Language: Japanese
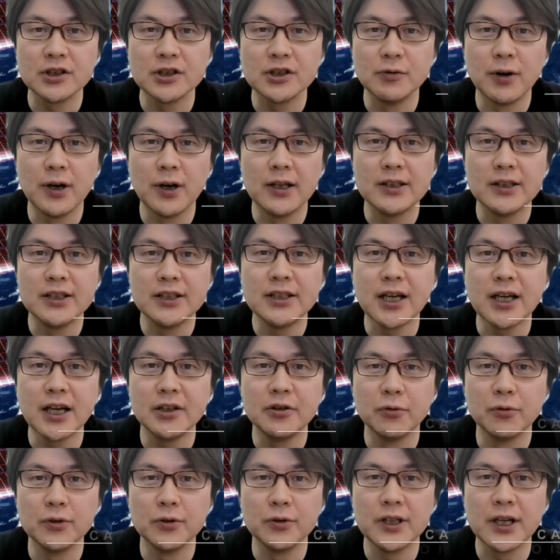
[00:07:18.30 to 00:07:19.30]
スには2
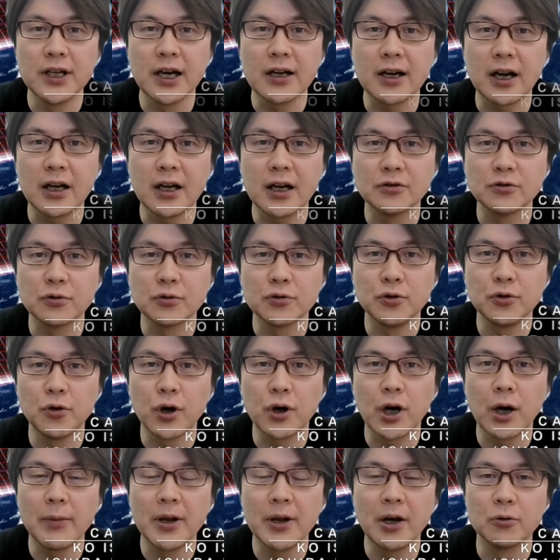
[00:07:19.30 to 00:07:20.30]
台の理学観測
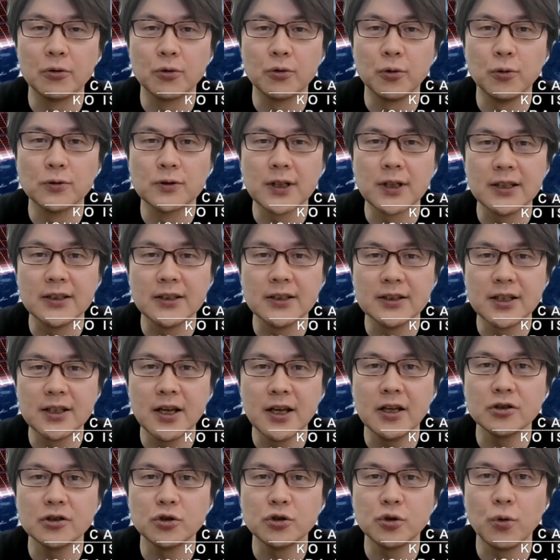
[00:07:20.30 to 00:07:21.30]
用カメラを搭載し
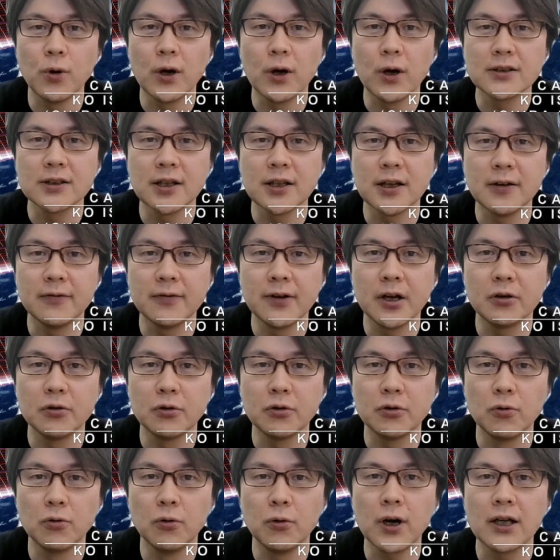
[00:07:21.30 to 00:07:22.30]
て小惑星
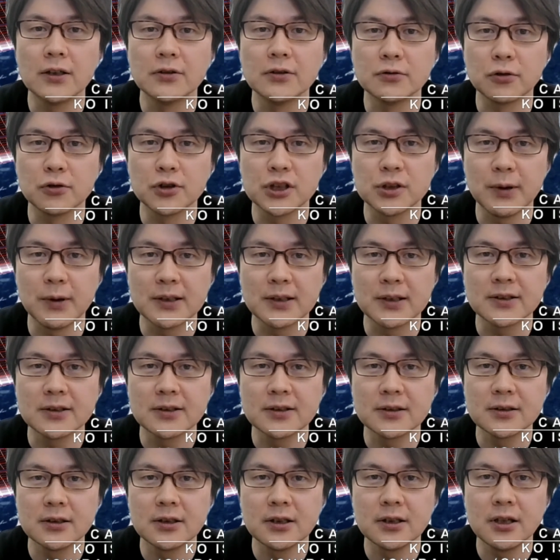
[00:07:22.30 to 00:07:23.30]
フェイトンを観測しま
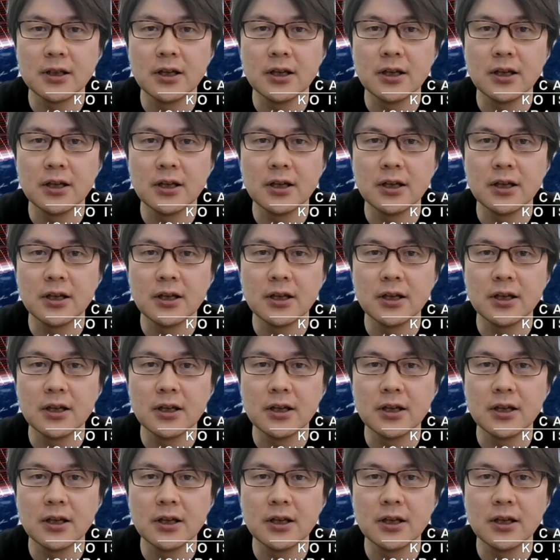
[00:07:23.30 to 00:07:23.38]
す